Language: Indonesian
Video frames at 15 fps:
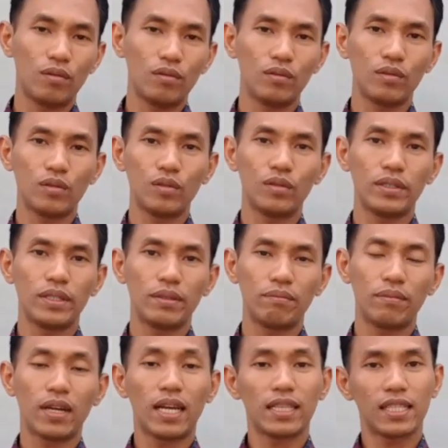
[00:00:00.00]
untuk
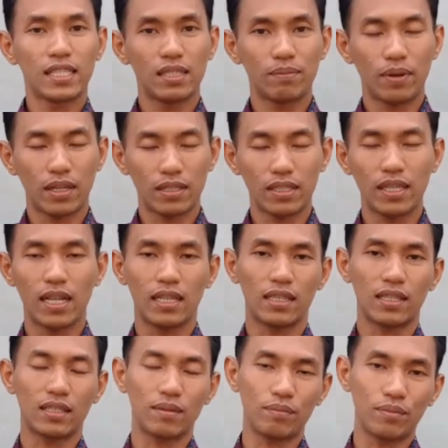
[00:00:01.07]
mengantisipasi hal
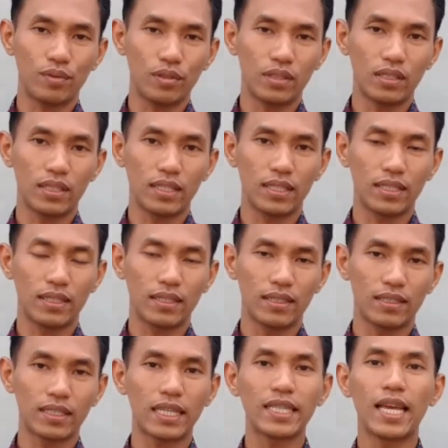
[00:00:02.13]
tersebut,
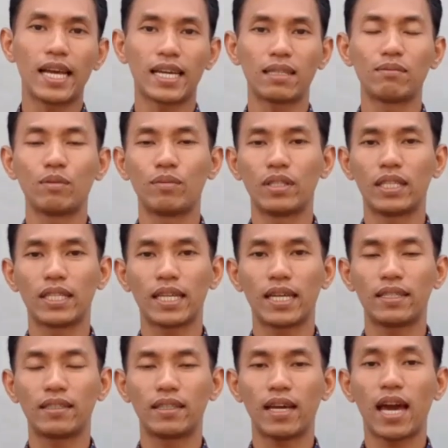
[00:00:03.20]
saya akan
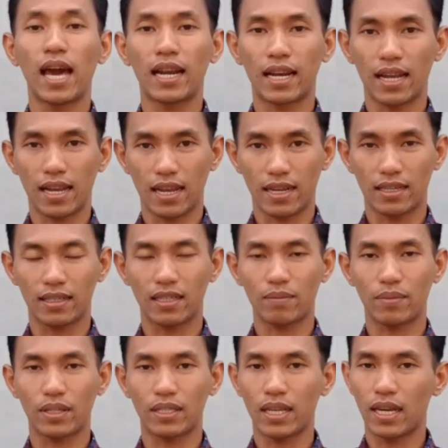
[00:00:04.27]
memberikan arahan
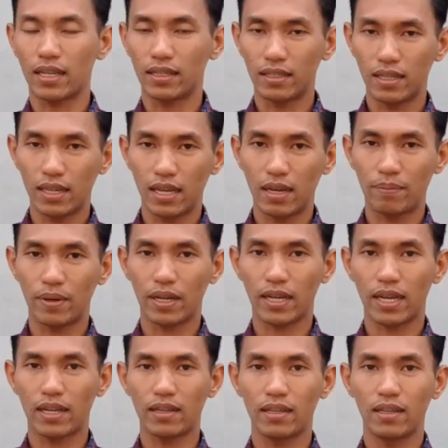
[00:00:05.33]
kepada Anda
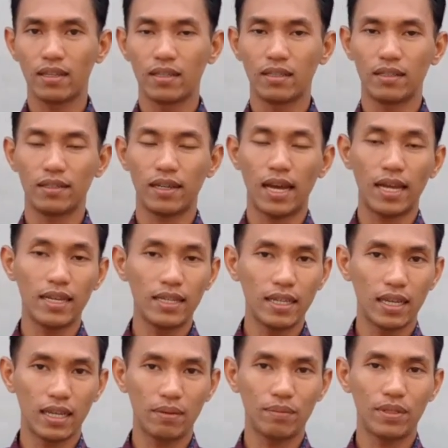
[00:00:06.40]
apakah eh,
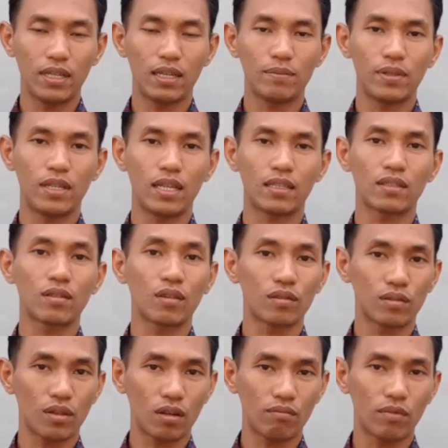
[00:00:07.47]
Anda benar-benar
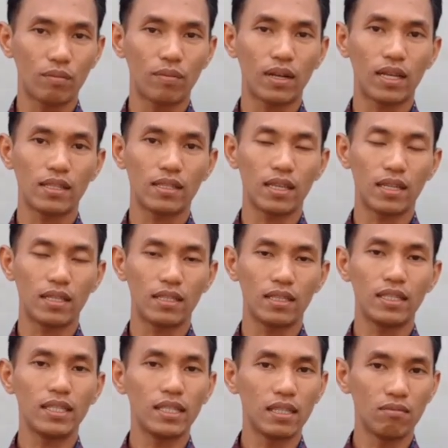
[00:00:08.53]
cocok mempelajari
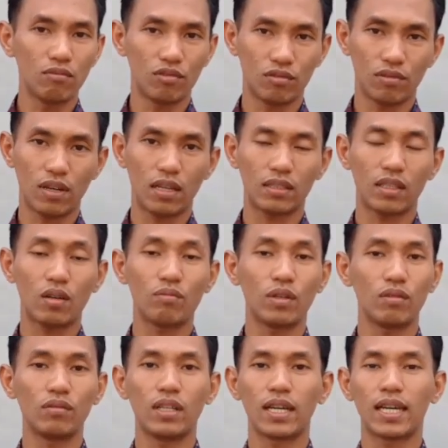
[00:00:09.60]
ilmu atau
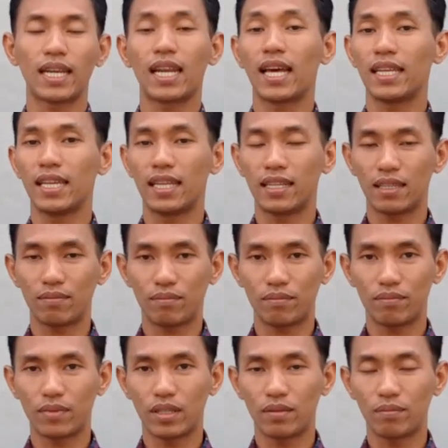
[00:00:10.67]
menggunakan layanan
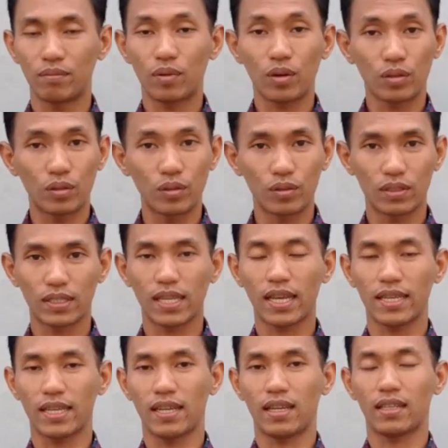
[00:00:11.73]
produk
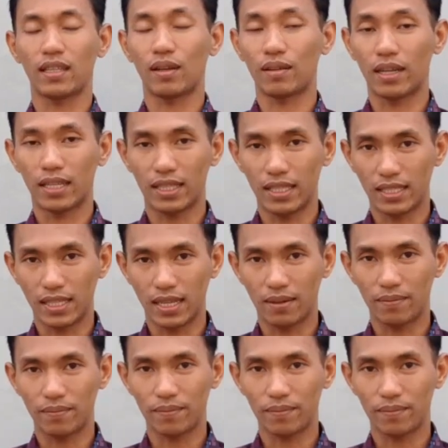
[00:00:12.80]
saya ataukah tidak.